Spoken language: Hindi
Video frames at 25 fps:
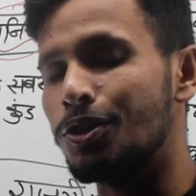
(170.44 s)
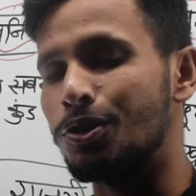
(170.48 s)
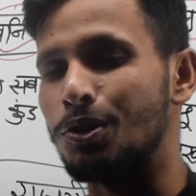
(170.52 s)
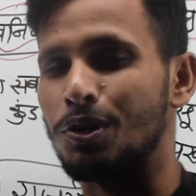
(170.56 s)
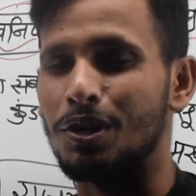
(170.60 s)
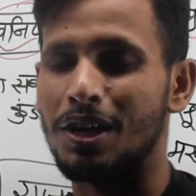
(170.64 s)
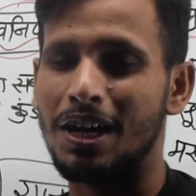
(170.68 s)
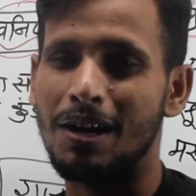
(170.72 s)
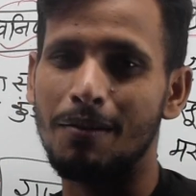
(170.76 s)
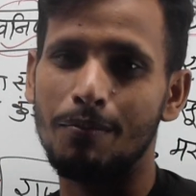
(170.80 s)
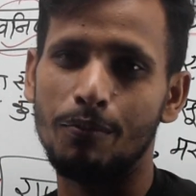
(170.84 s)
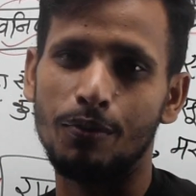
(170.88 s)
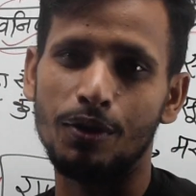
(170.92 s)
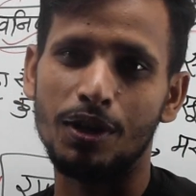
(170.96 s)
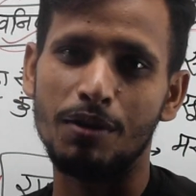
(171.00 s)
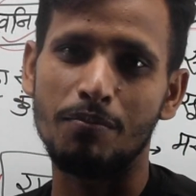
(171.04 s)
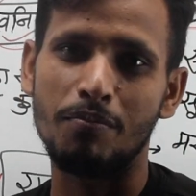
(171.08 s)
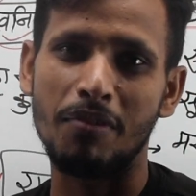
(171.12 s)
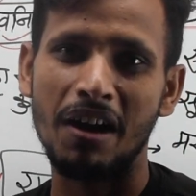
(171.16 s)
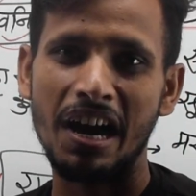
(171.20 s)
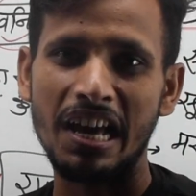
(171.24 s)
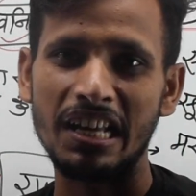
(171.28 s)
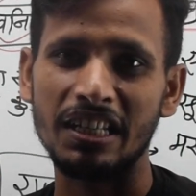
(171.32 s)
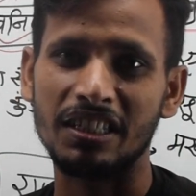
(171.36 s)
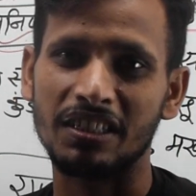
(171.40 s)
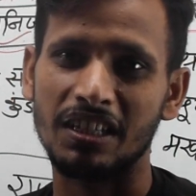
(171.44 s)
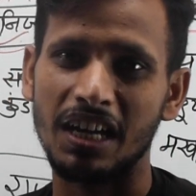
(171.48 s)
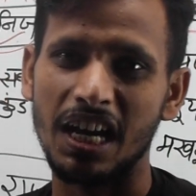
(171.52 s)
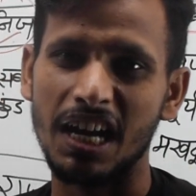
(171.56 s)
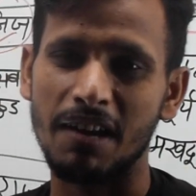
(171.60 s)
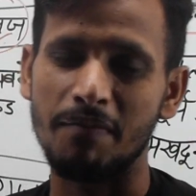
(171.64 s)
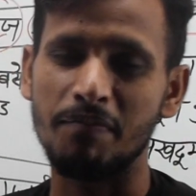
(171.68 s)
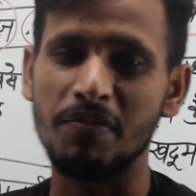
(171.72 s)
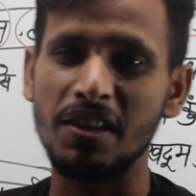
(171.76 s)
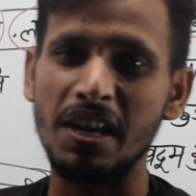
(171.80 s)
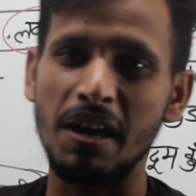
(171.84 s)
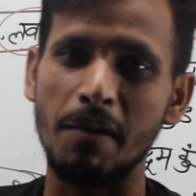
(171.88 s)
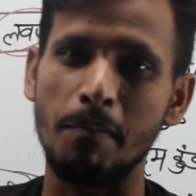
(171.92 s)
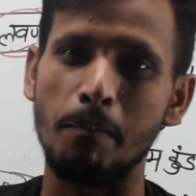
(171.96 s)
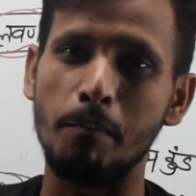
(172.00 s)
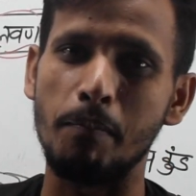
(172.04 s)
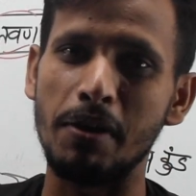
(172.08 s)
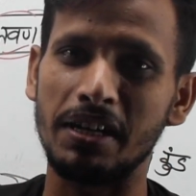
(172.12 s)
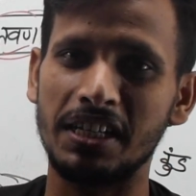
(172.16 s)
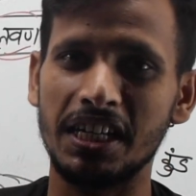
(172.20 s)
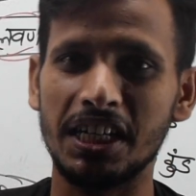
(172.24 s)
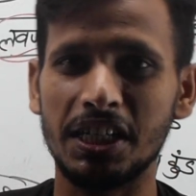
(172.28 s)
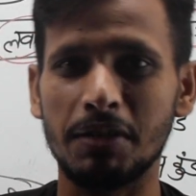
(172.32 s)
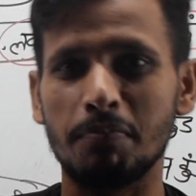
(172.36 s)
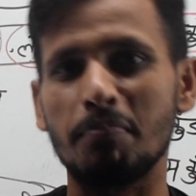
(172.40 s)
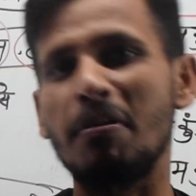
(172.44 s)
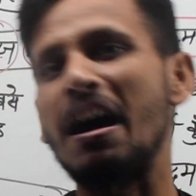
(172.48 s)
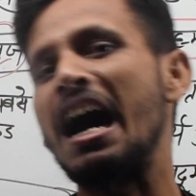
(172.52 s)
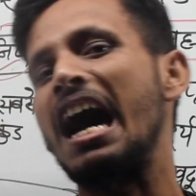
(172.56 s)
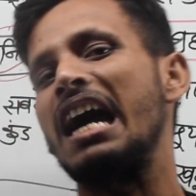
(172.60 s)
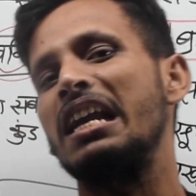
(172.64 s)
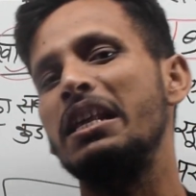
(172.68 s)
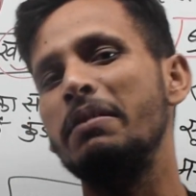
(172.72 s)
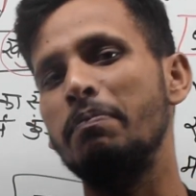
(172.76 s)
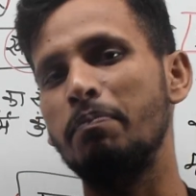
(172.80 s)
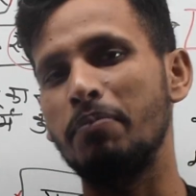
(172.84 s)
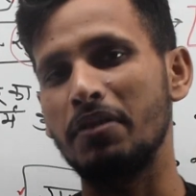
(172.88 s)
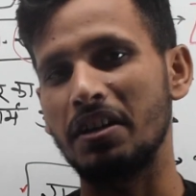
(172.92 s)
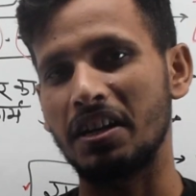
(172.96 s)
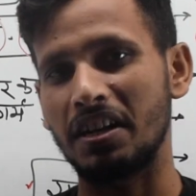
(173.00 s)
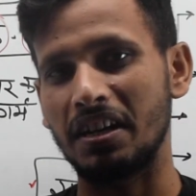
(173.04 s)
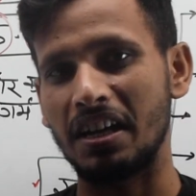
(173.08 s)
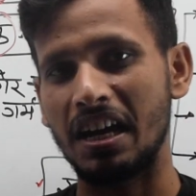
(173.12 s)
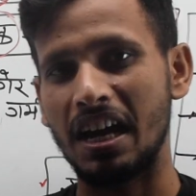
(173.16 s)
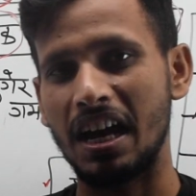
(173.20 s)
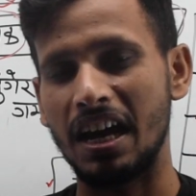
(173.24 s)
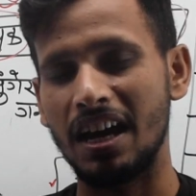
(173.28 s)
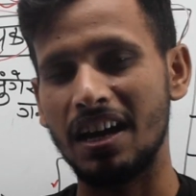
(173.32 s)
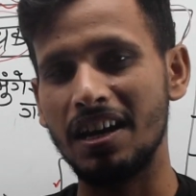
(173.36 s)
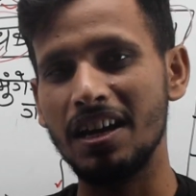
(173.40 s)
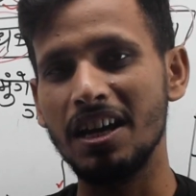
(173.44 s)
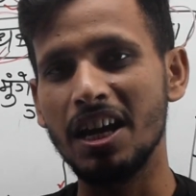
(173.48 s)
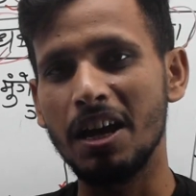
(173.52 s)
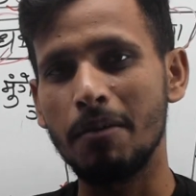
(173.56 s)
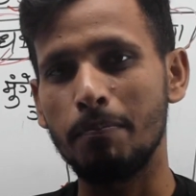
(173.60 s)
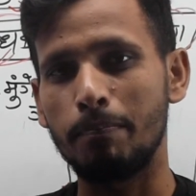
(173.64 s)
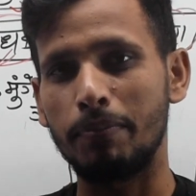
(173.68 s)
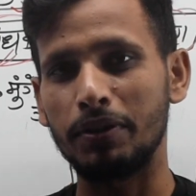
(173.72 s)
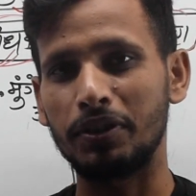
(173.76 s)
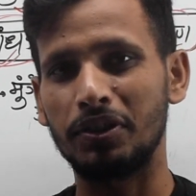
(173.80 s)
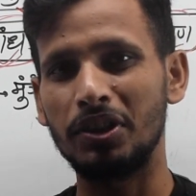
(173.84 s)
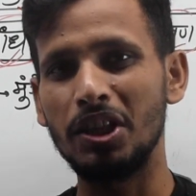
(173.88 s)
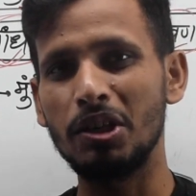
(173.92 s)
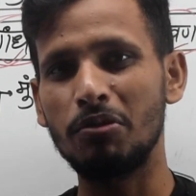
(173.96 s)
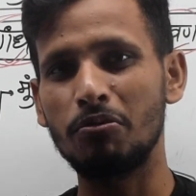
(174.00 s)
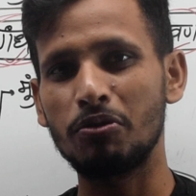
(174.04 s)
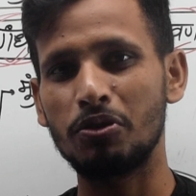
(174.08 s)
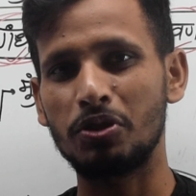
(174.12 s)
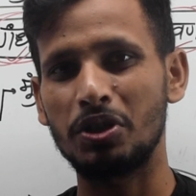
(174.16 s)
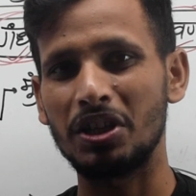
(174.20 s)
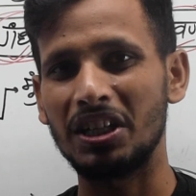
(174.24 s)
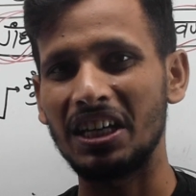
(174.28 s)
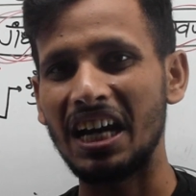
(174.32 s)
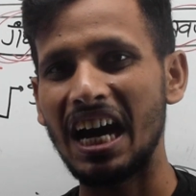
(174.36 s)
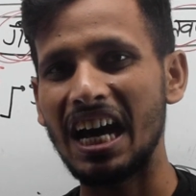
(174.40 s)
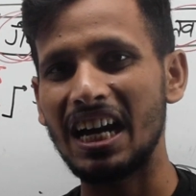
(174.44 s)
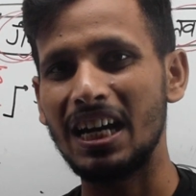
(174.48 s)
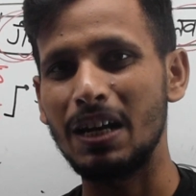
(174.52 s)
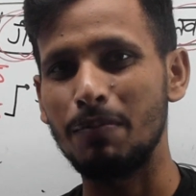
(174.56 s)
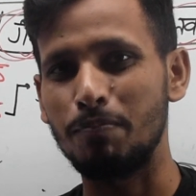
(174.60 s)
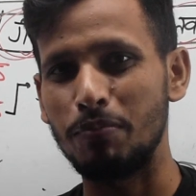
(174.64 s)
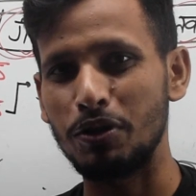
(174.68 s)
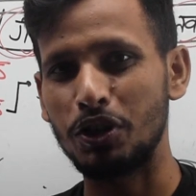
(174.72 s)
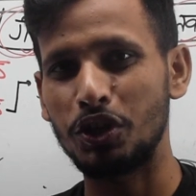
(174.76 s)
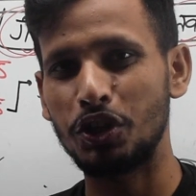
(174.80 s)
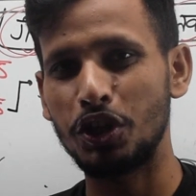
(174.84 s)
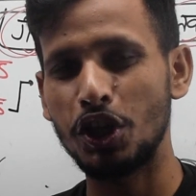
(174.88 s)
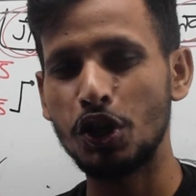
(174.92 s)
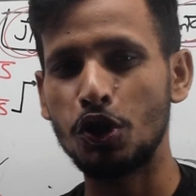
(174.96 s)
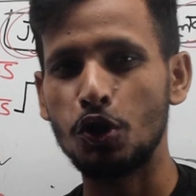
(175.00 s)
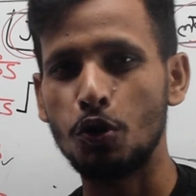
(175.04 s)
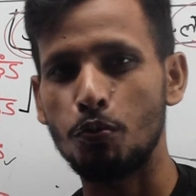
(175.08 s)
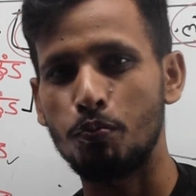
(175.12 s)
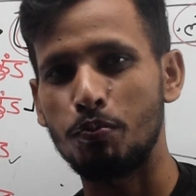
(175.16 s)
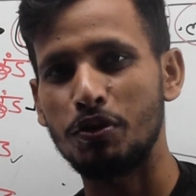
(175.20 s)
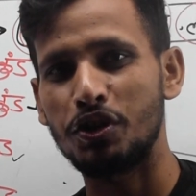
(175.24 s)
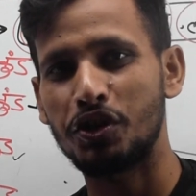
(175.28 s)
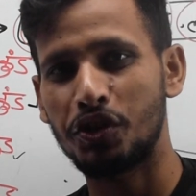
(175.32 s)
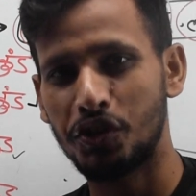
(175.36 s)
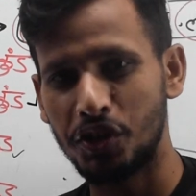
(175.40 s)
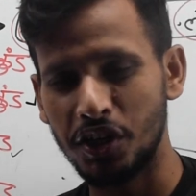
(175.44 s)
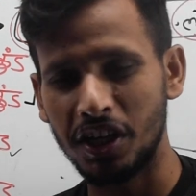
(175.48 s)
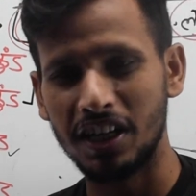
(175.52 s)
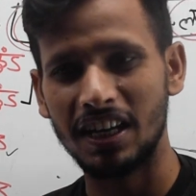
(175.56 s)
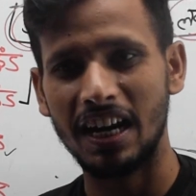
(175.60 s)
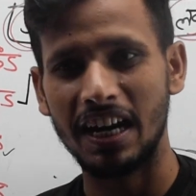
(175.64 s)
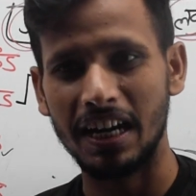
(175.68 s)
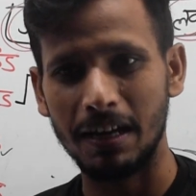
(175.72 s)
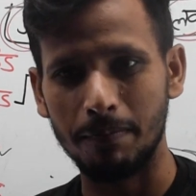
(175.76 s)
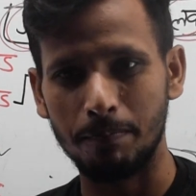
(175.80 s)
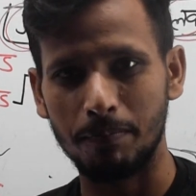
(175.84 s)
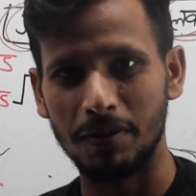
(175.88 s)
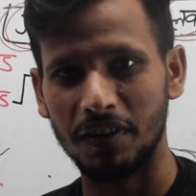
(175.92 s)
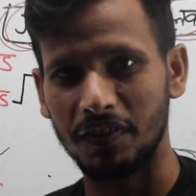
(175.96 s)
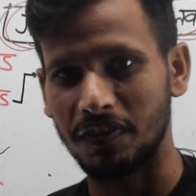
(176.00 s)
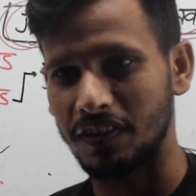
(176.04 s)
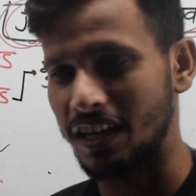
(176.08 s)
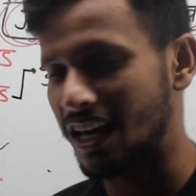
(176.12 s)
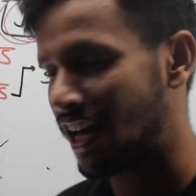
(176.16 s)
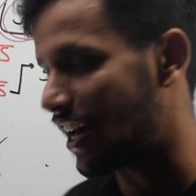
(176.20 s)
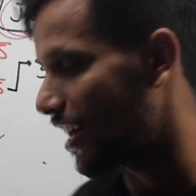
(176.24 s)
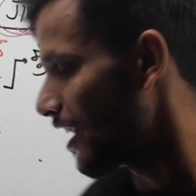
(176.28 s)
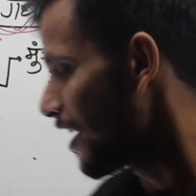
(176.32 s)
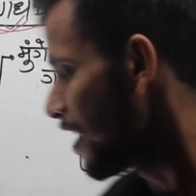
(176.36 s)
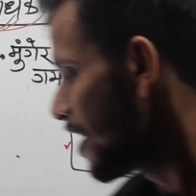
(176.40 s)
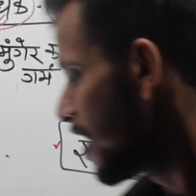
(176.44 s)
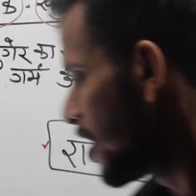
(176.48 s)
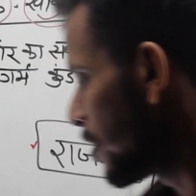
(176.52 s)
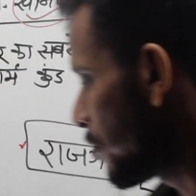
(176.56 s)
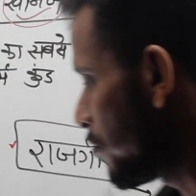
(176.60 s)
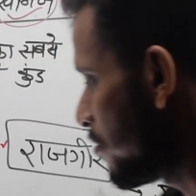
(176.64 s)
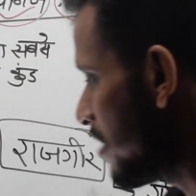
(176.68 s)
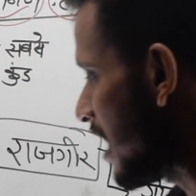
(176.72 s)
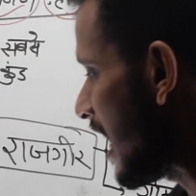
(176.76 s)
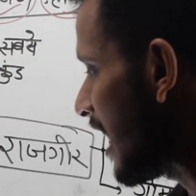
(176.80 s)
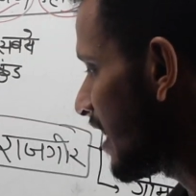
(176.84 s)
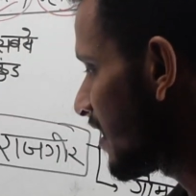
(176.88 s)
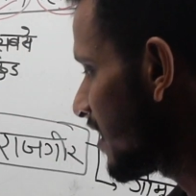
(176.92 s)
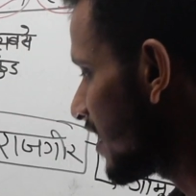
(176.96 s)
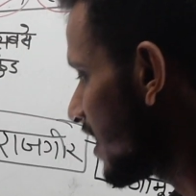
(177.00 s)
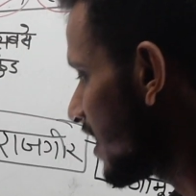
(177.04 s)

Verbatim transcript: तो राम बोले भाई साहब बजट भारी पड़ रहा है पत्नी को सिंगार लिपस्टिक पिस्टिक लाना पड़ता है तो याद